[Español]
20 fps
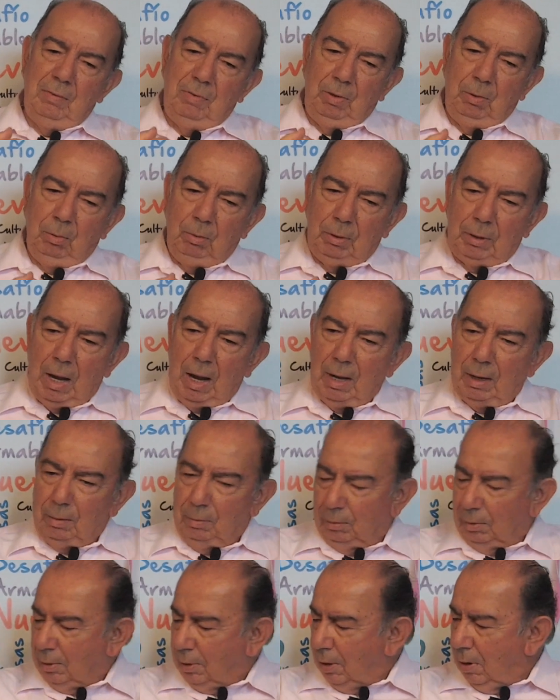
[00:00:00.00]
dificultades
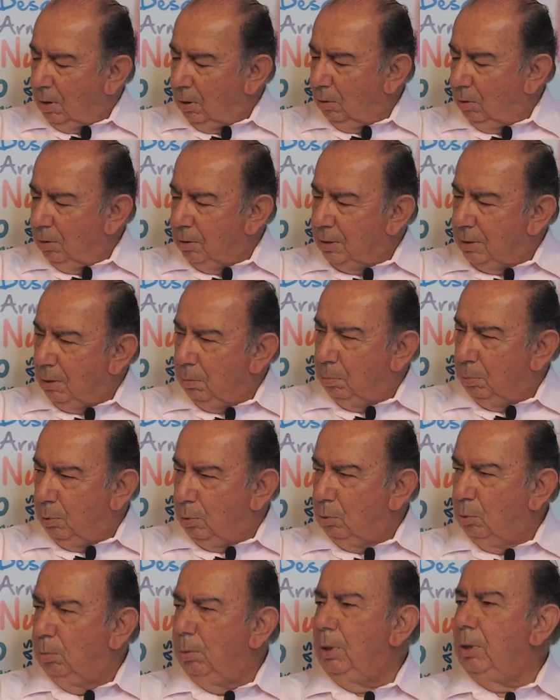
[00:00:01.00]
que van a encontrar,
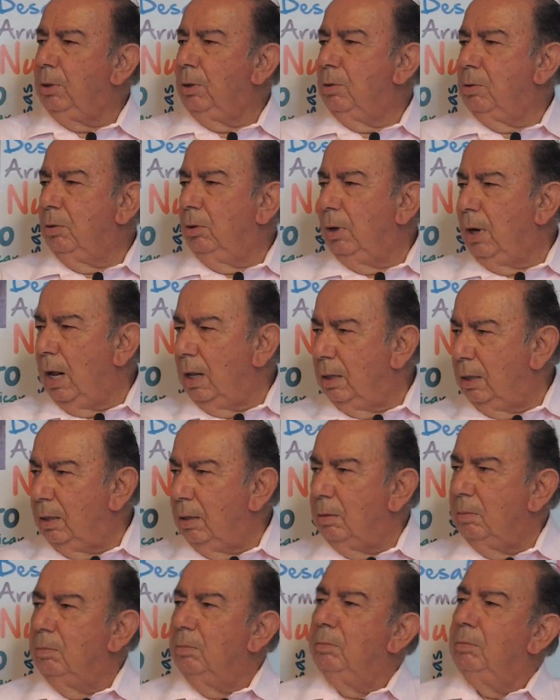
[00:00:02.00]
por supuesto que son grandes,